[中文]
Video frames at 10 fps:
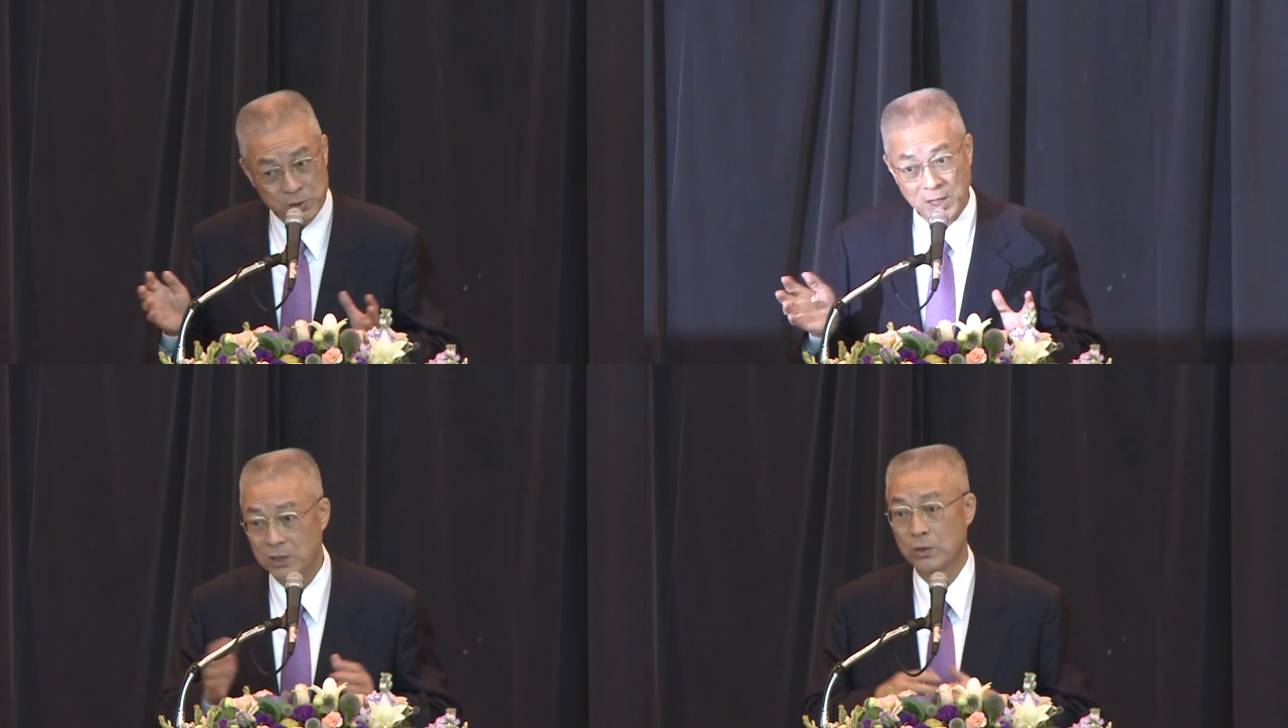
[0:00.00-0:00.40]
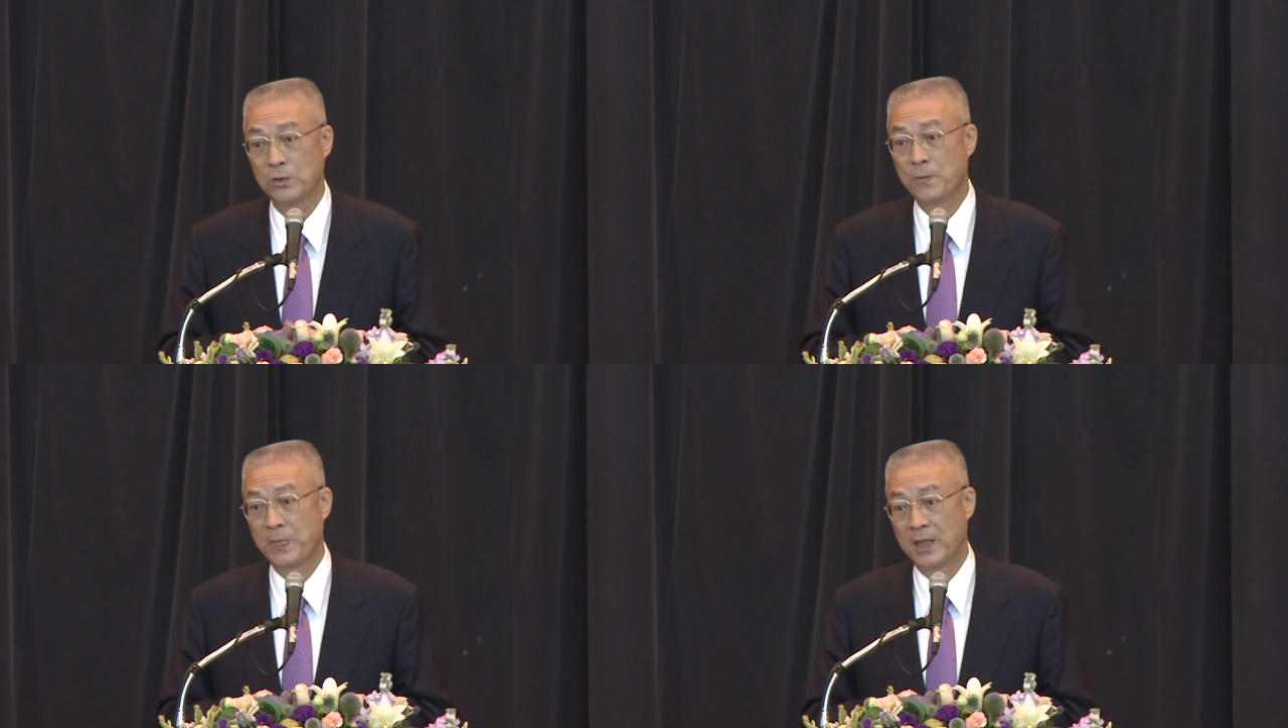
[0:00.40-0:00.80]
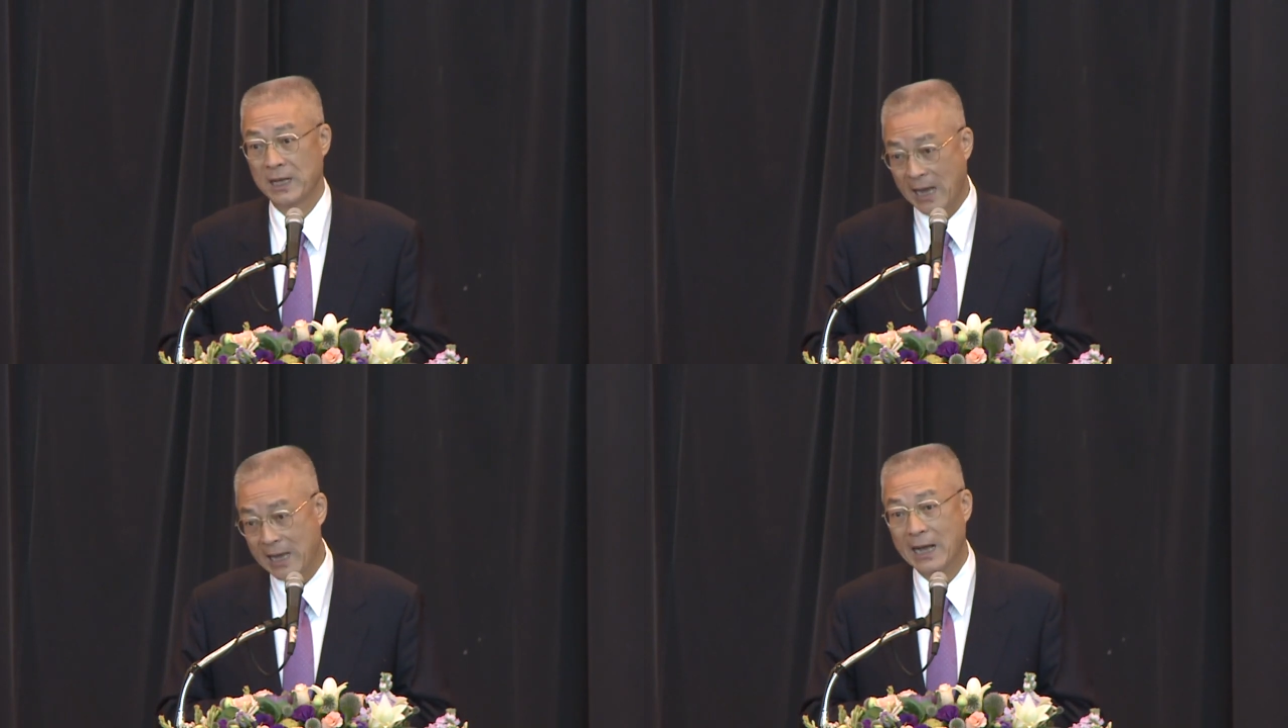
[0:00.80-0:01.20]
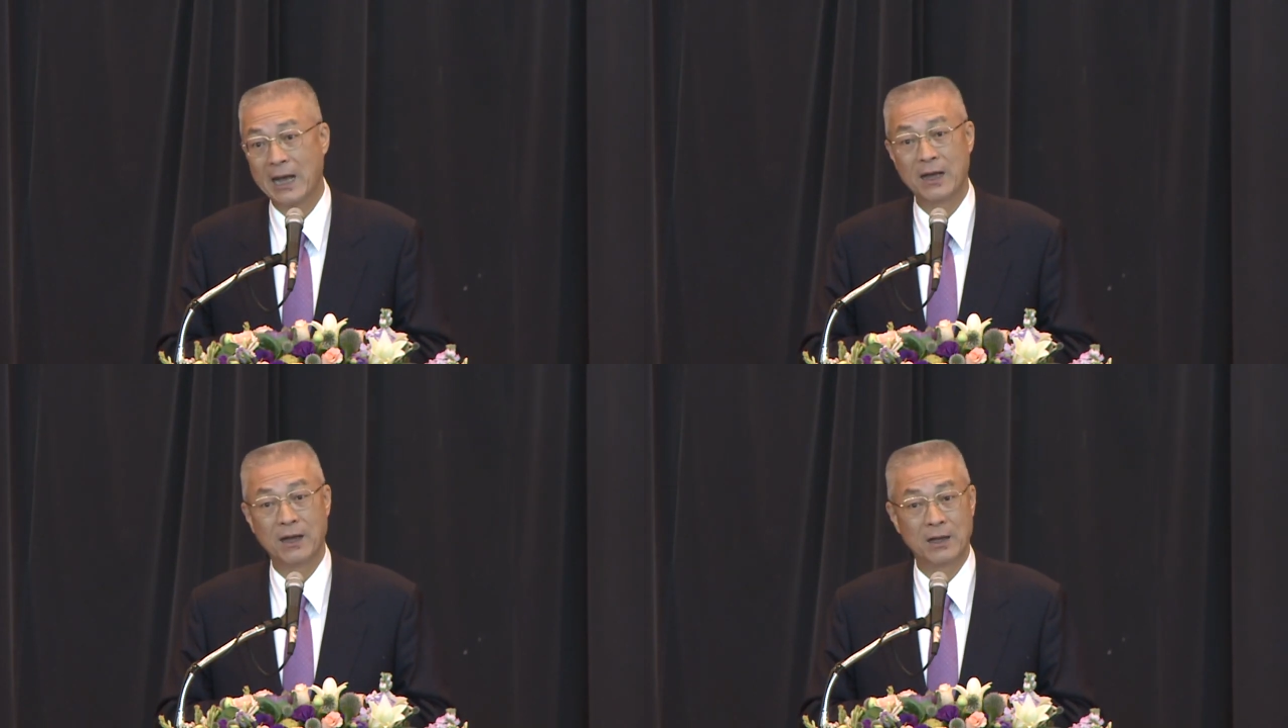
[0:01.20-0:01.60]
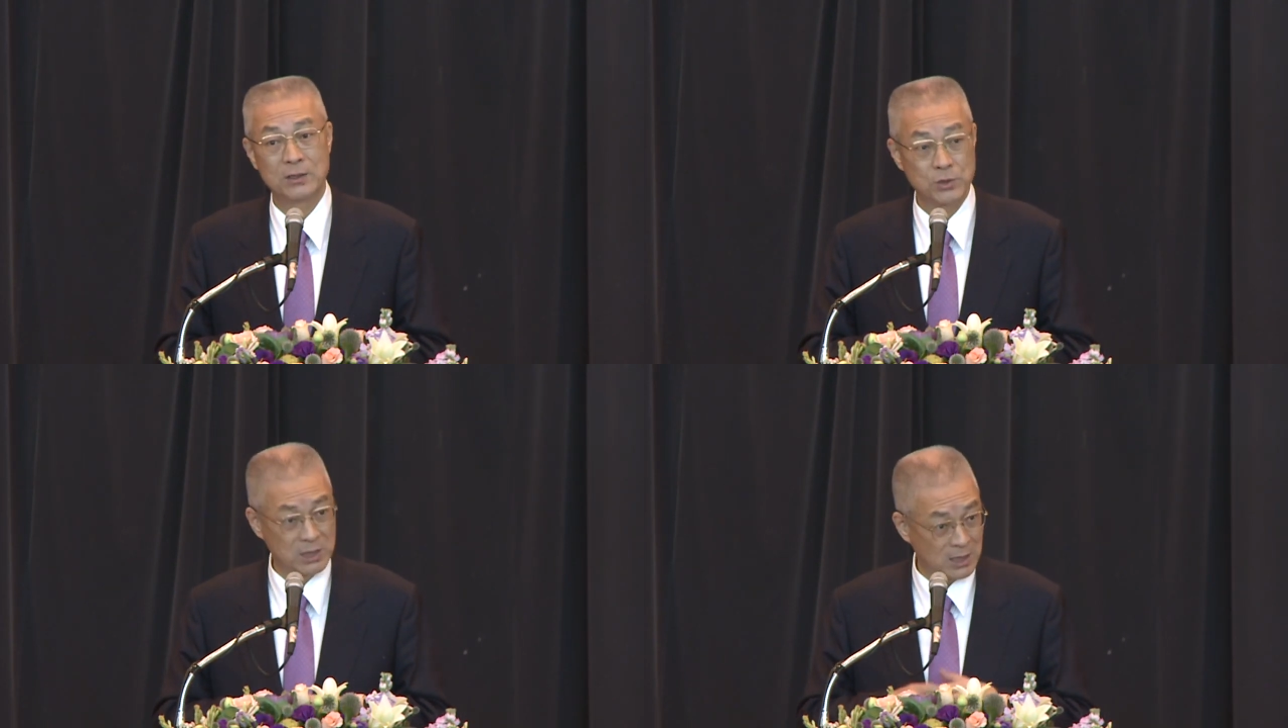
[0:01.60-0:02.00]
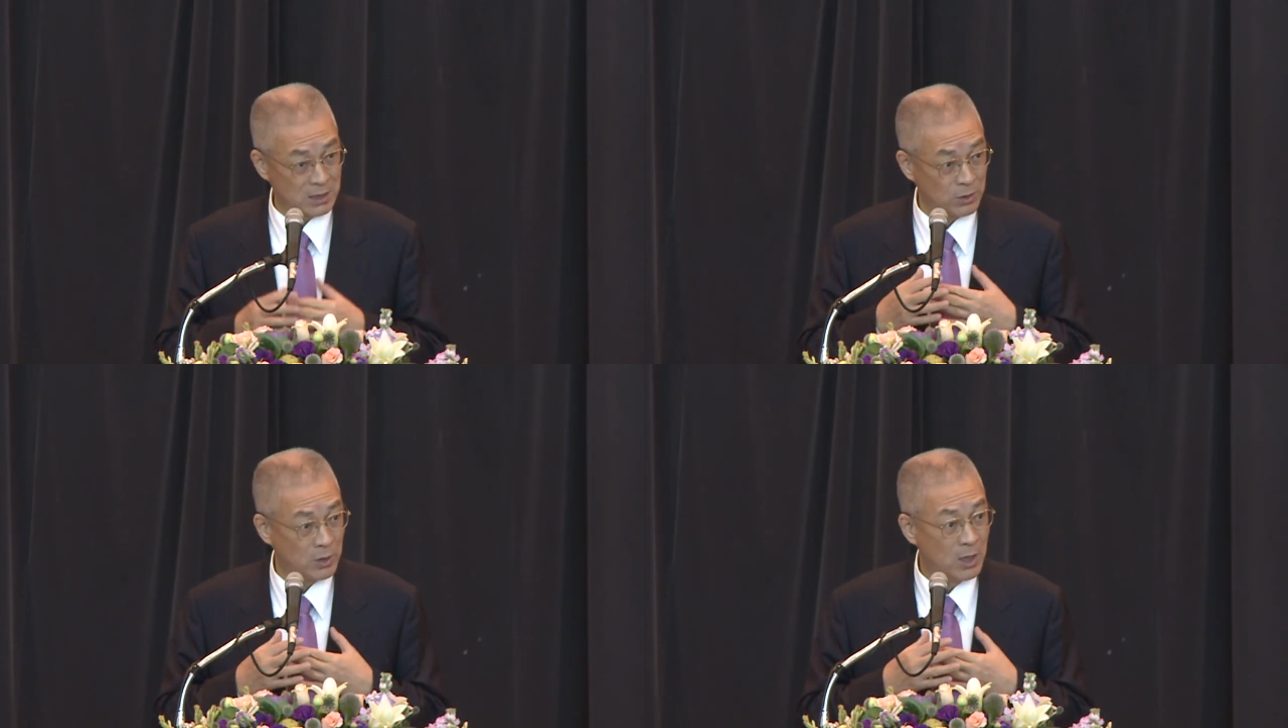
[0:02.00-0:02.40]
全都开卡，所以这个就